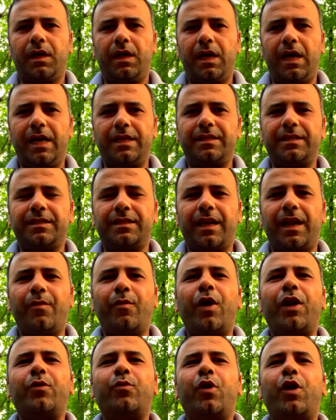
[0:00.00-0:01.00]
السلام
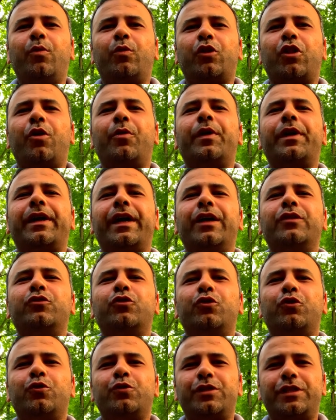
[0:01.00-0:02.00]
عليكم ورحمه الله
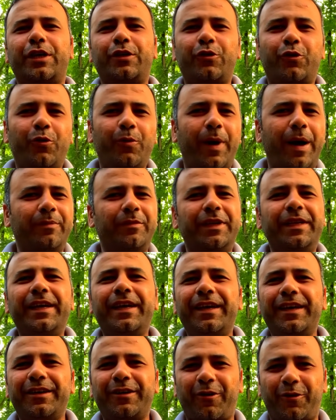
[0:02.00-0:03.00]
وبركاته ازيكم عاملين
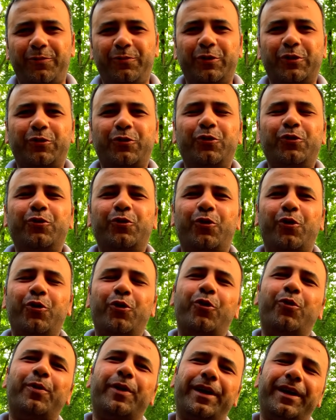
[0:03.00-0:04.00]
ايه يا رب تكونوا
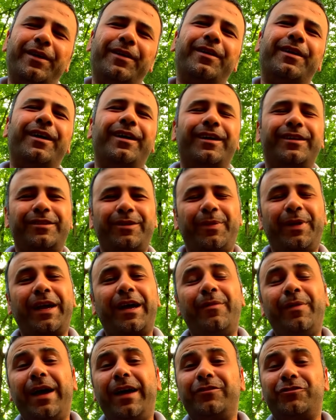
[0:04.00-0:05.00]
كلكم بخير آه، طبعا يا
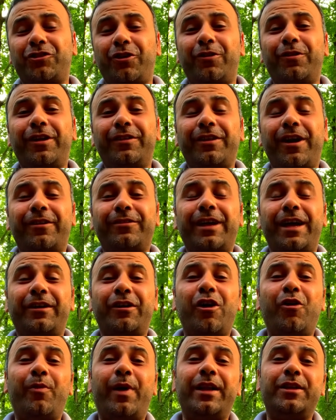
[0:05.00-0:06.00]
جماعه ان شاء الله النهارده
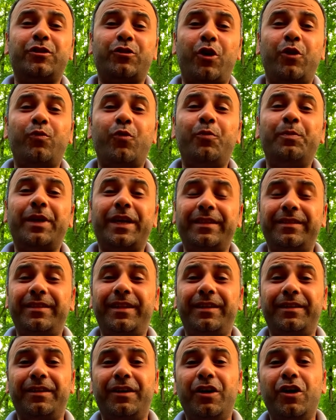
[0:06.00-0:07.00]
هنجاوب على سؤال مهم
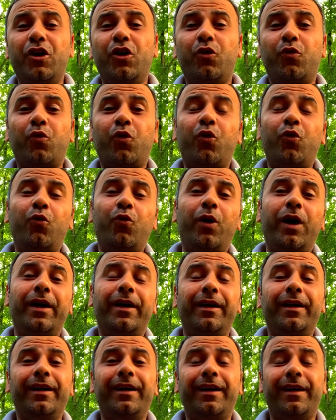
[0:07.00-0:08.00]
جدا وهو
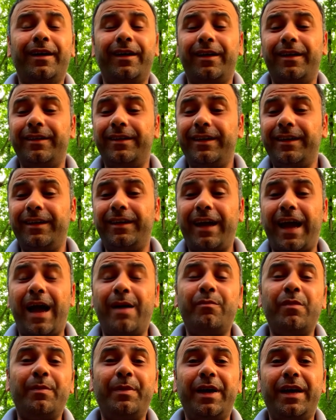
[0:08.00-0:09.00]
آه، ليه
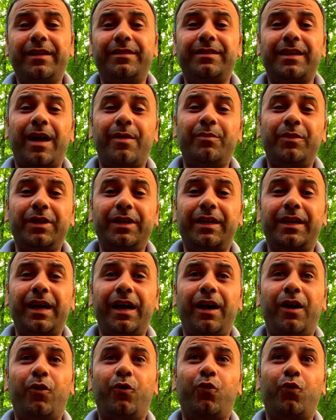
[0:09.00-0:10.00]
حمامات
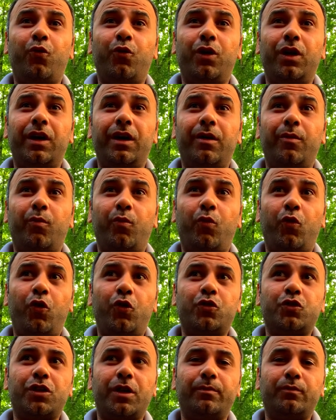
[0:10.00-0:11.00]
امريكا
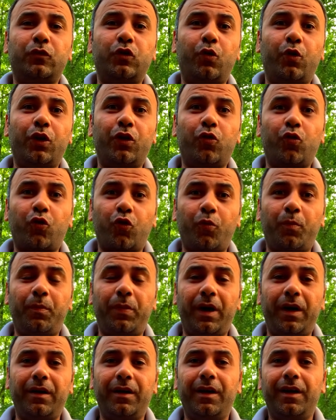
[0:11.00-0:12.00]
ومعظم دول
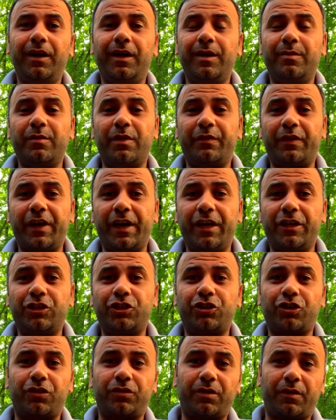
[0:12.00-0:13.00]
اوروبا ما فيهاش
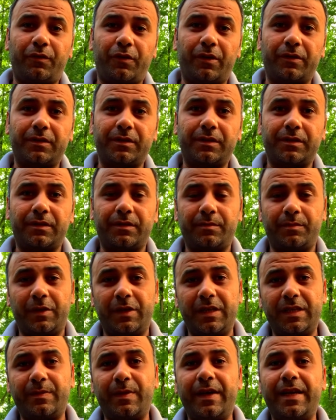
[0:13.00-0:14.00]
شطافات
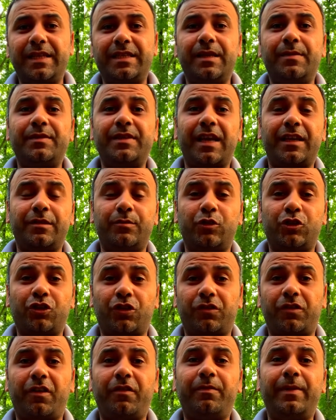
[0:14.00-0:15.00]
بالنسبه للناس اللي بتستخدم
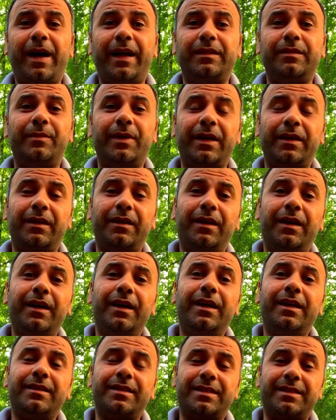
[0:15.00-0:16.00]
الشطاف بعد ما
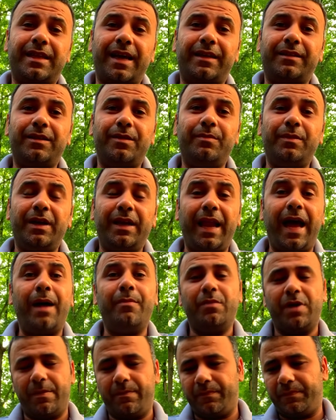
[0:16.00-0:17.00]
تستخدم
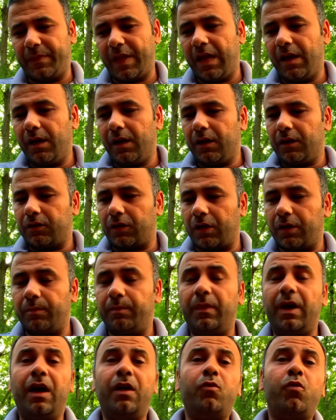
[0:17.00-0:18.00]
الحمام طيب
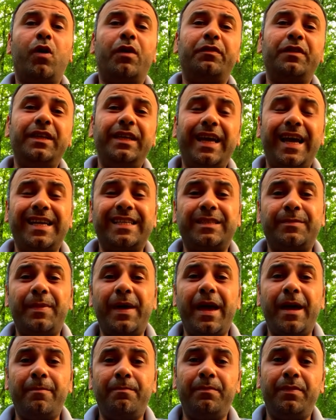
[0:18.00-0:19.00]
هو في
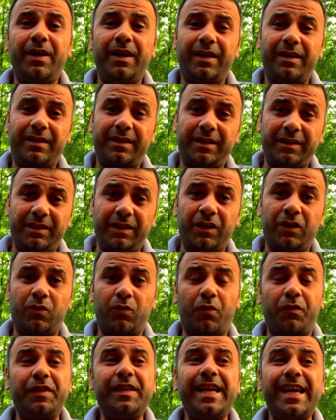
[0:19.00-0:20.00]
اسباب كتير
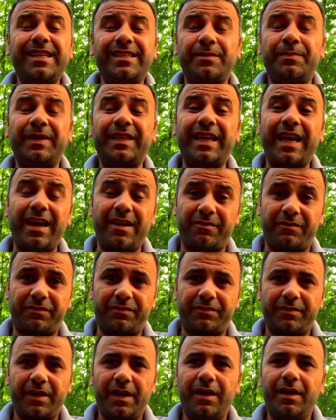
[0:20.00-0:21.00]
وفي ناس
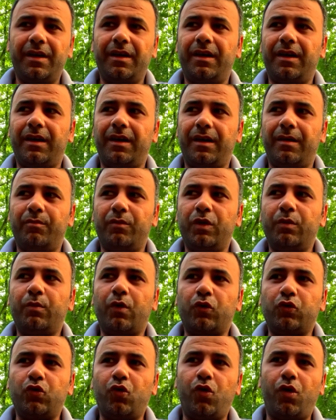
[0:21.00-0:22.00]
بتخاف آه، من
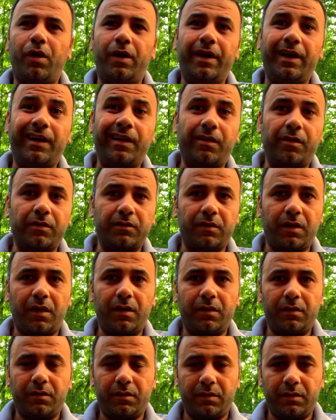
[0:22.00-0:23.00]
موضوع
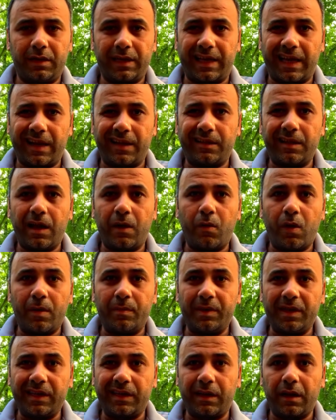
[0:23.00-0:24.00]
هجرتها لكندا
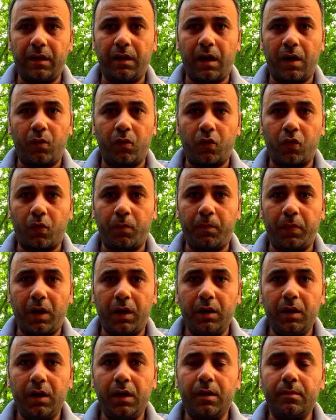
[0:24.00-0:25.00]
وامريكا او اوروبا
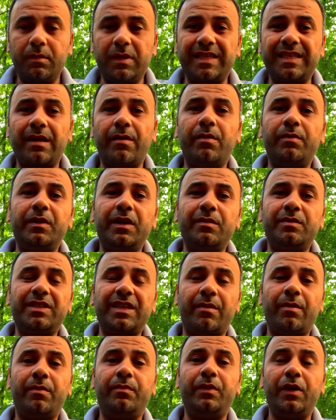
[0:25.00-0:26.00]
بسبب ايه
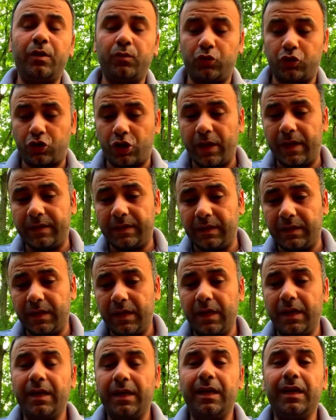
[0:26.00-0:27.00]
بسبب المشكله دي
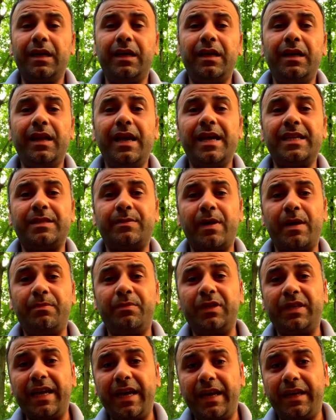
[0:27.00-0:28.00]
ايه الاسباب
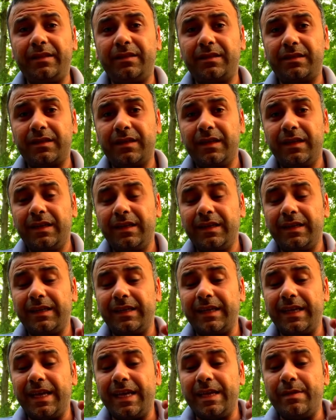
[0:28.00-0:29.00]
بتاعت
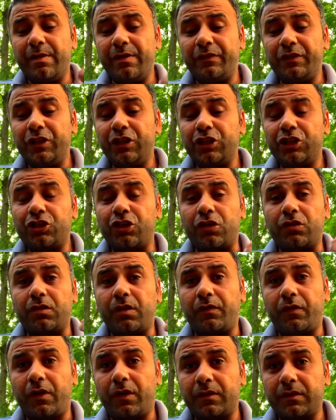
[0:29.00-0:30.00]
ان مفيش
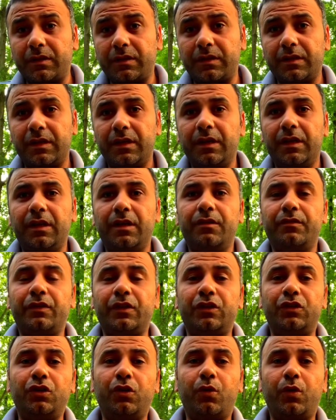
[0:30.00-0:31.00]
شطافات في
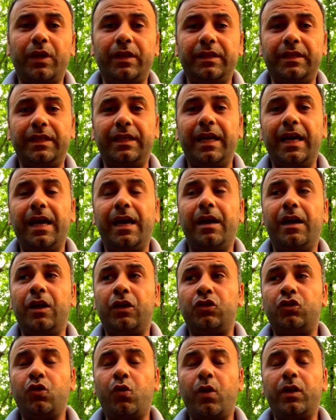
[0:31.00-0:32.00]
الدول دي
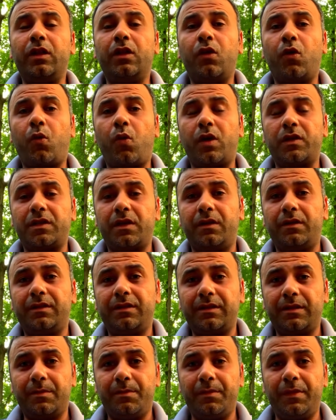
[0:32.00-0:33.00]
الدول اللي
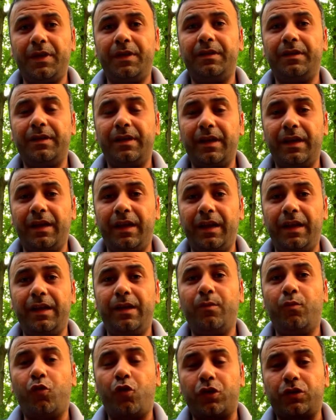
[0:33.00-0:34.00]
وصلت من
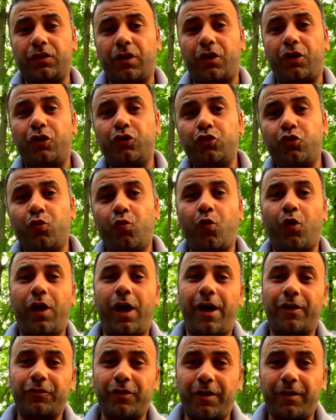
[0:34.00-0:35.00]
العلم والتقدم
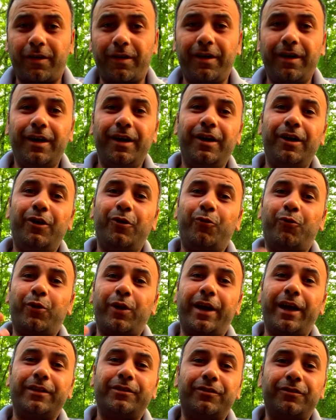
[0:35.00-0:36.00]
والحضاره
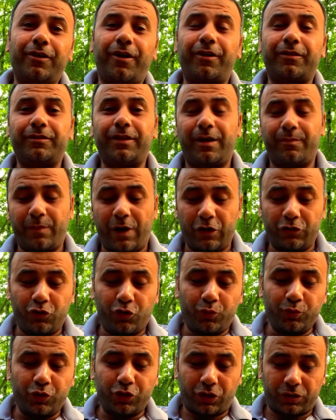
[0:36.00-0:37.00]
ولغايه النهارده ما
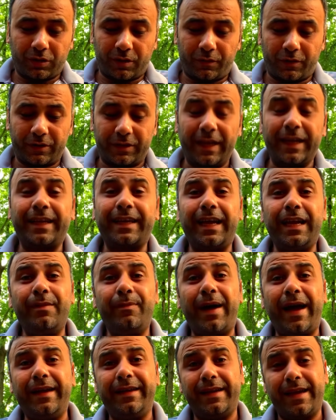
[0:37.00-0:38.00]
عندهمش شطافات
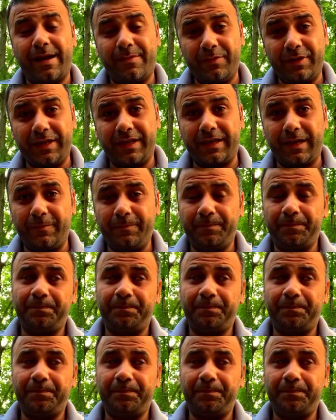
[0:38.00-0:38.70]
هنتكلم عن امريكا